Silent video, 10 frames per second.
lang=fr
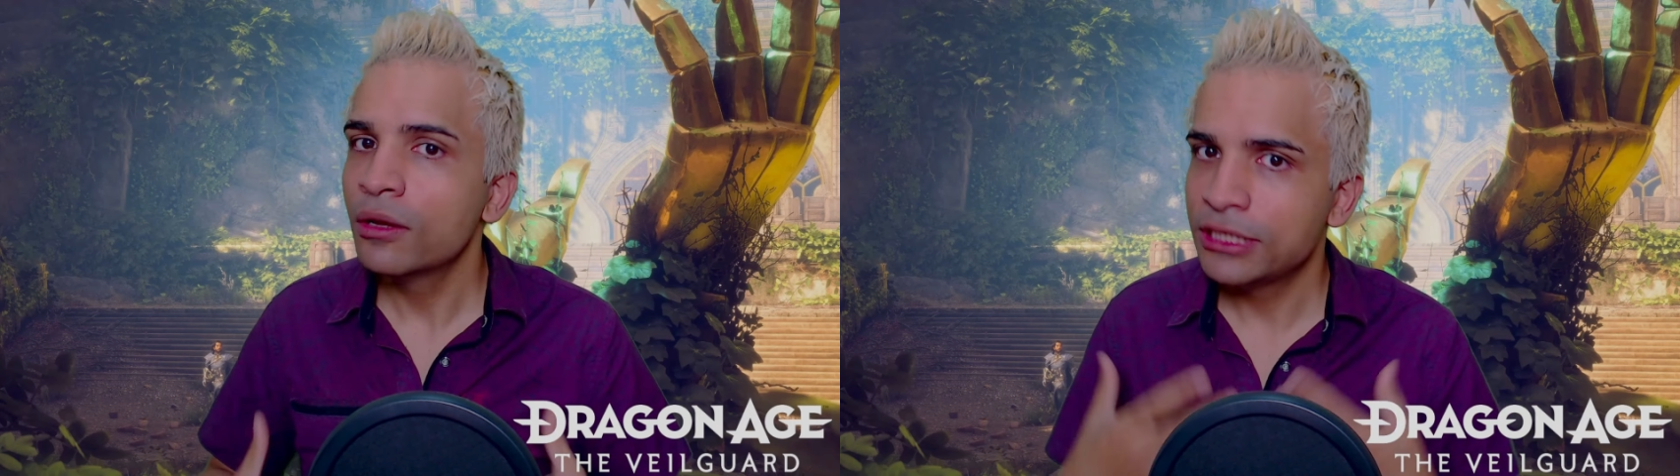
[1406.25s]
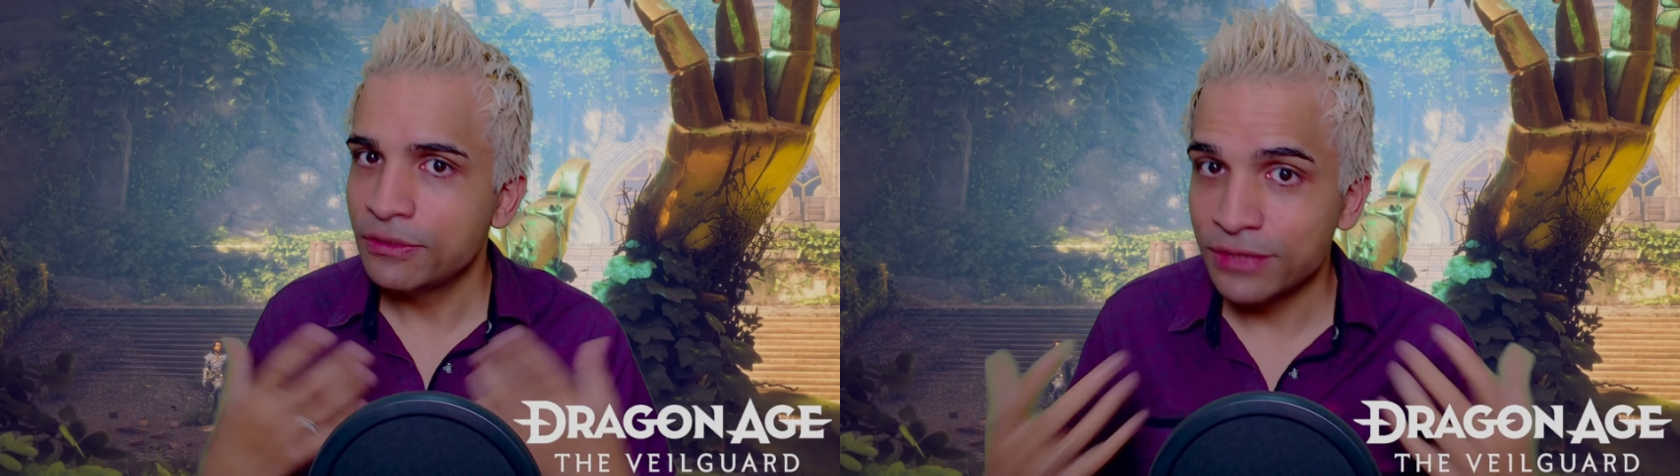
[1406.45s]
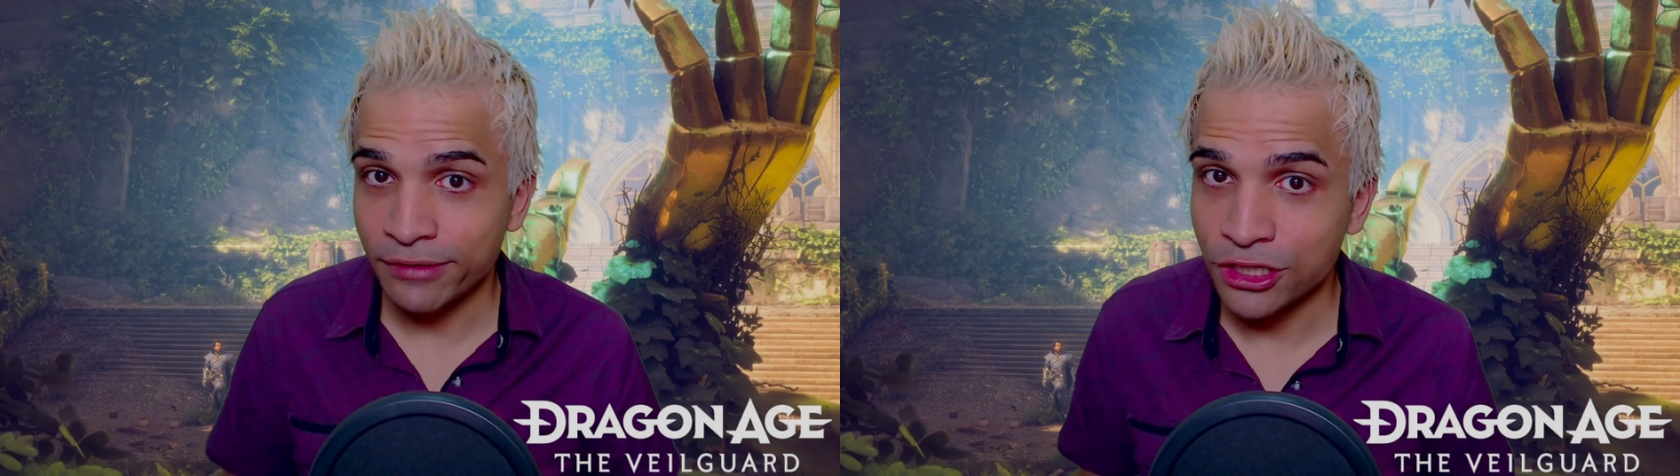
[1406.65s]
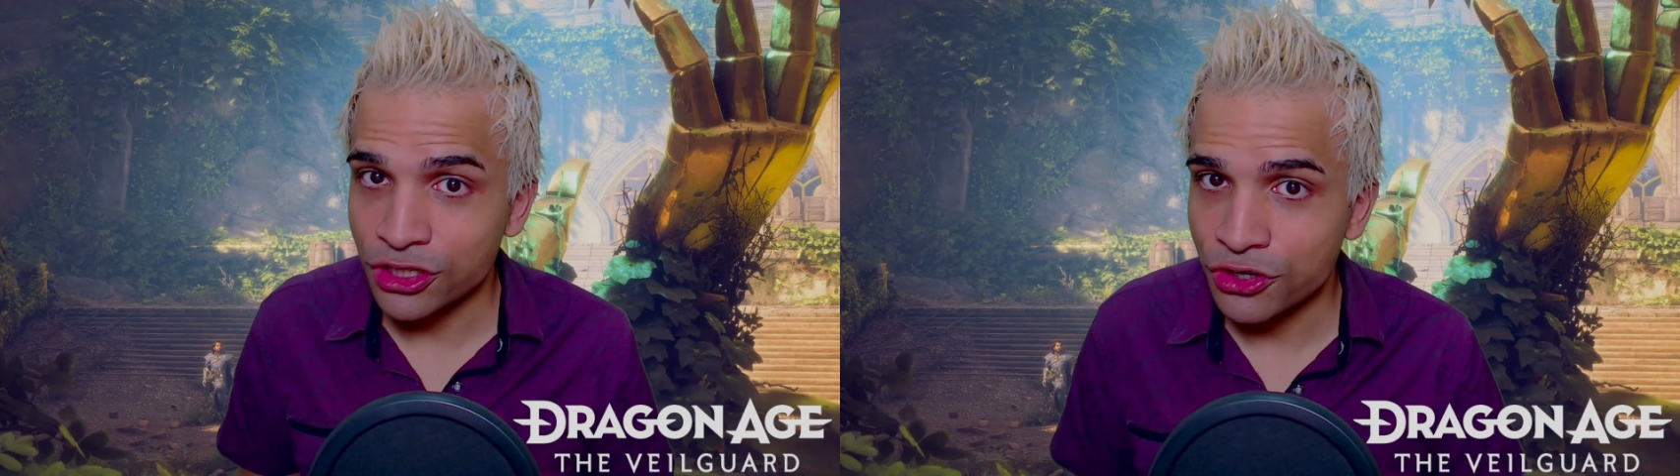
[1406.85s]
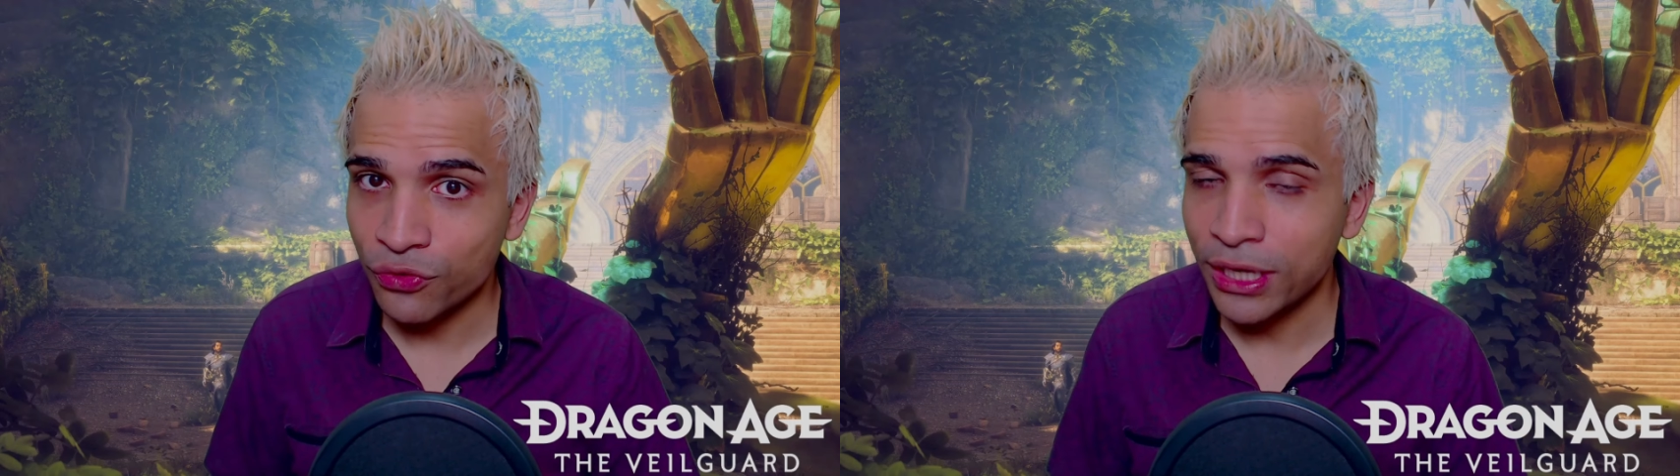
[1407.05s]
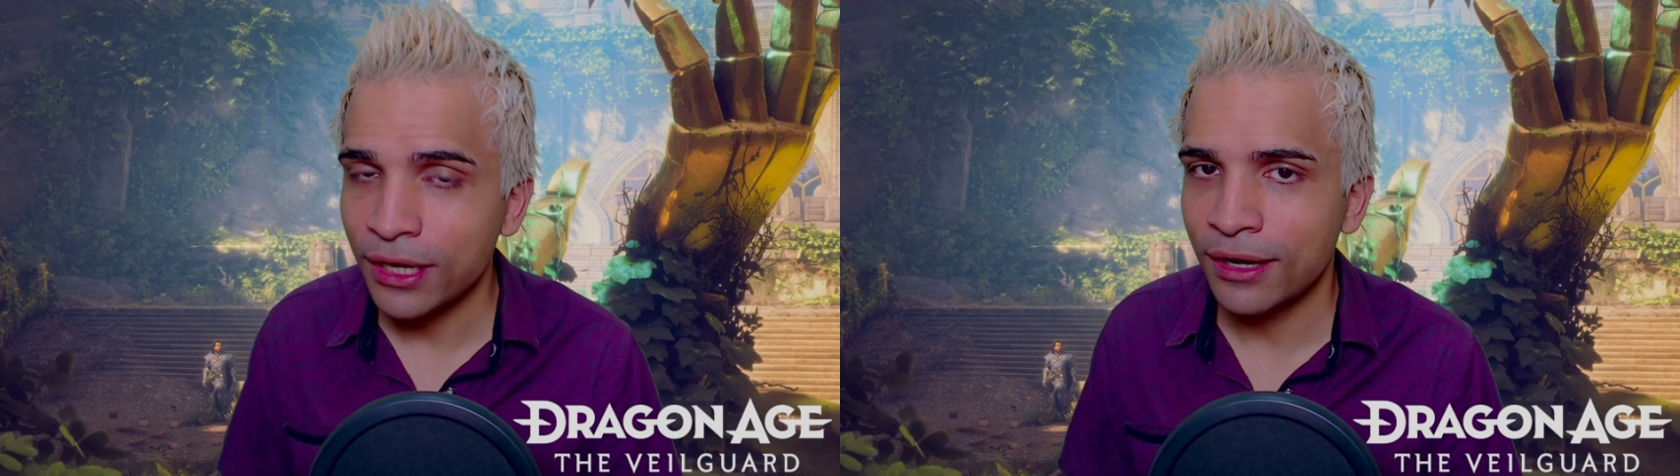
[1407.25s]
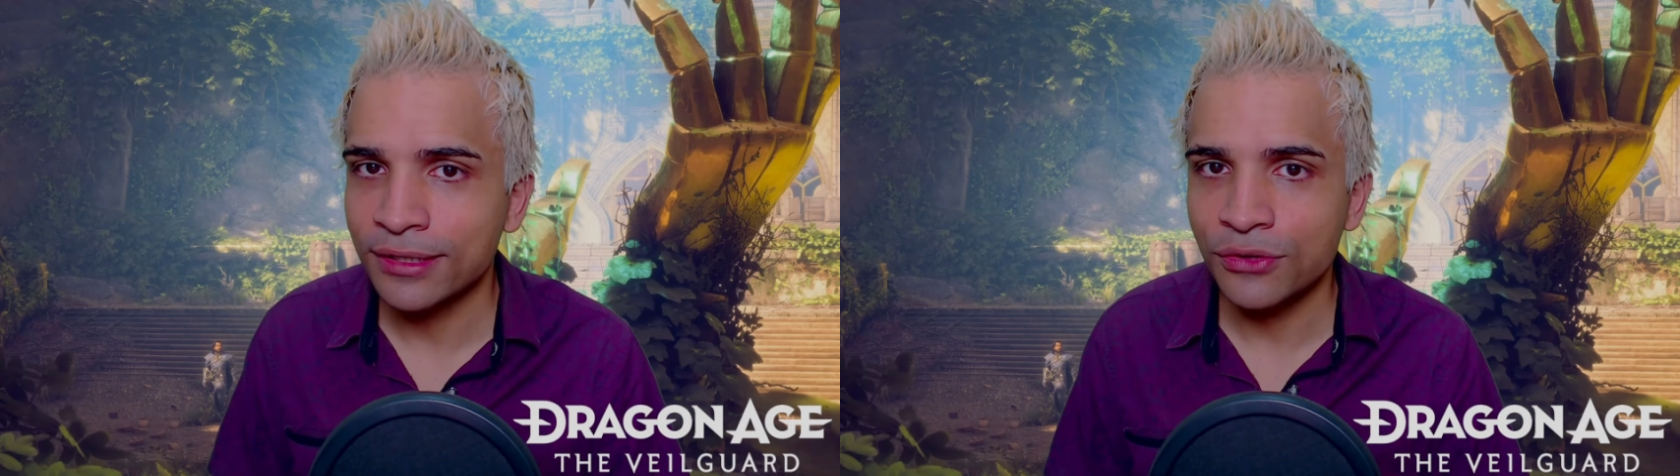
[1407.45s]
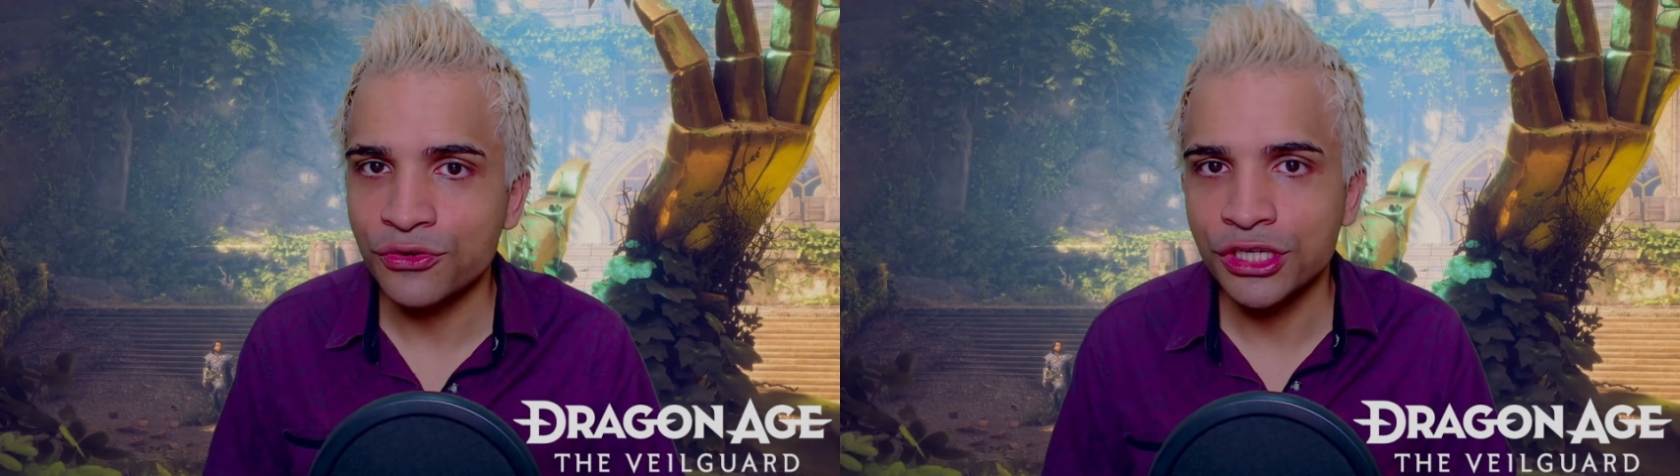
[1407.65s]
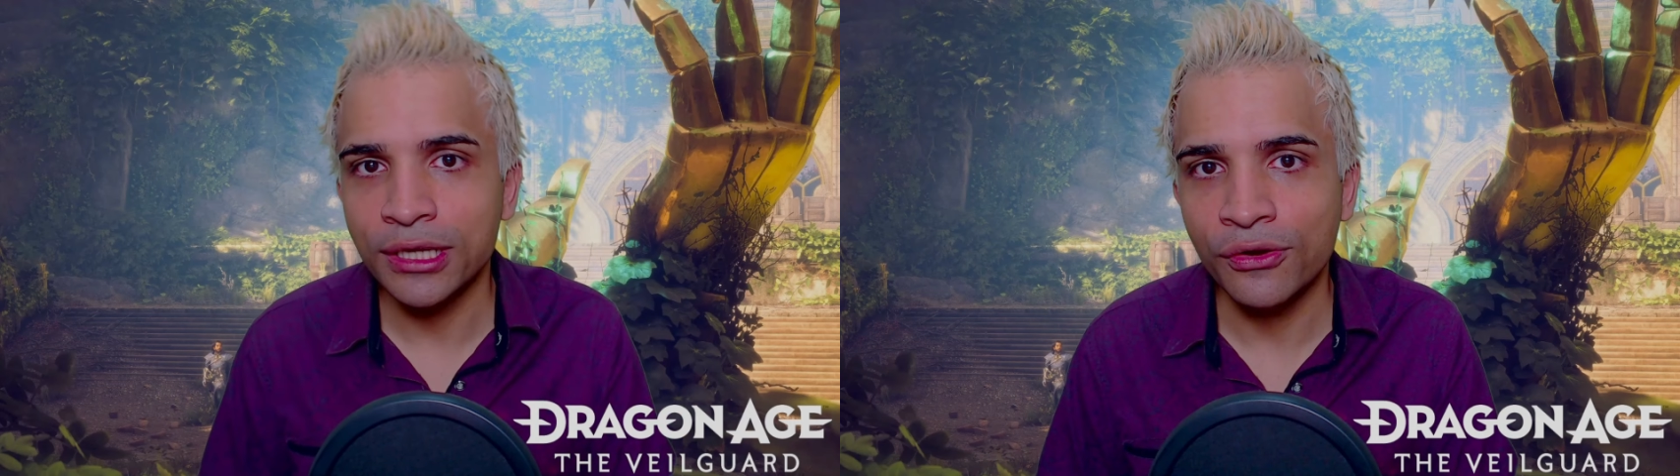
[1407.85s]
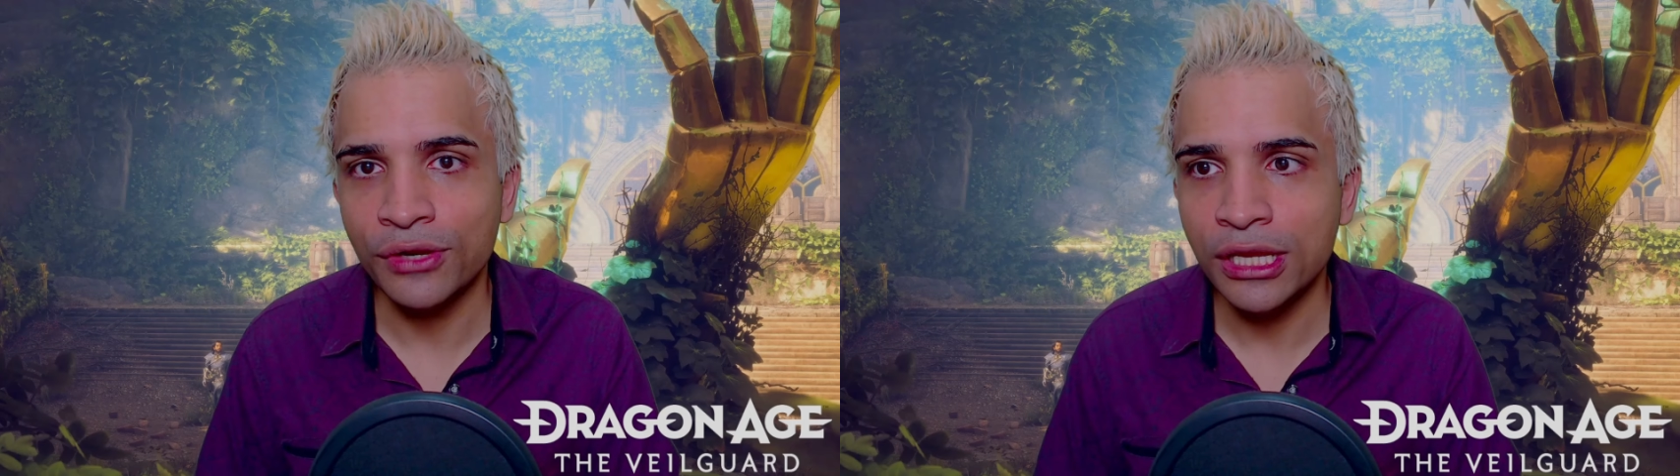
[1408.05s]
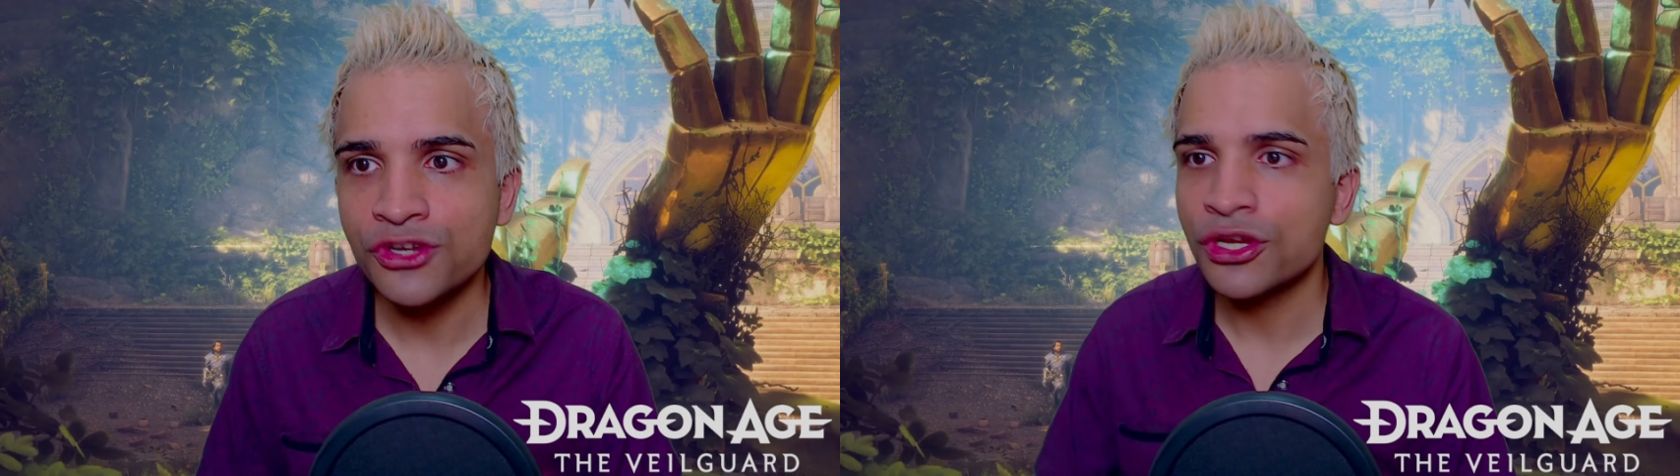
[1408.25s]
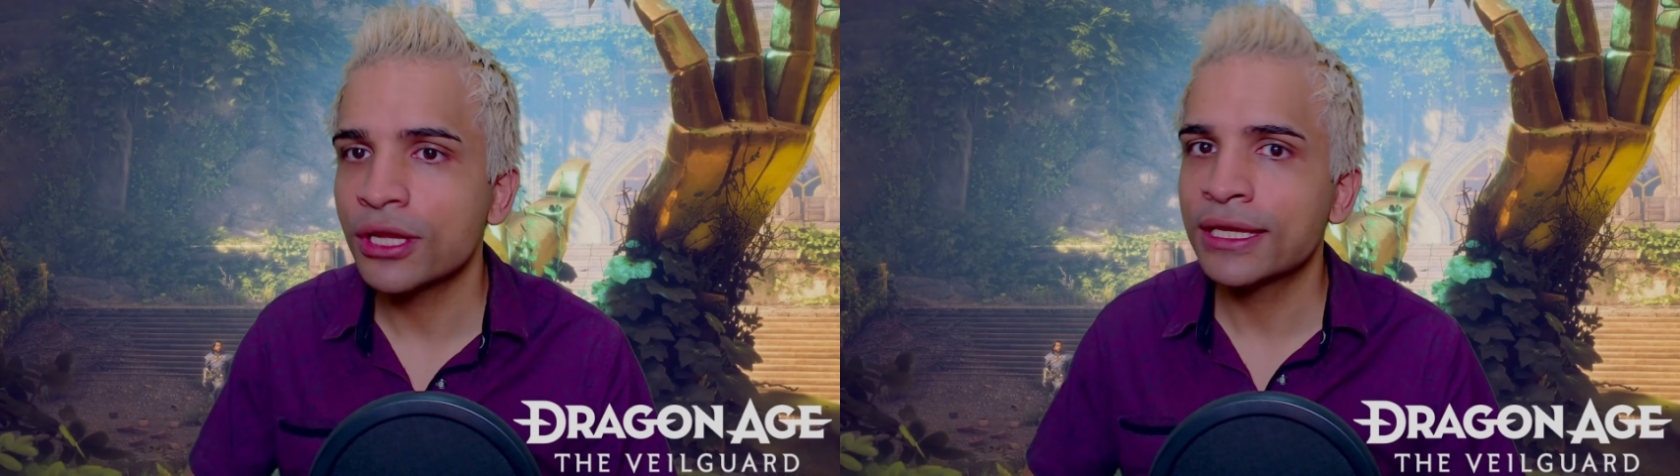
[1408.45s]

si vous avez déjà joué à la trilogie Dragon Age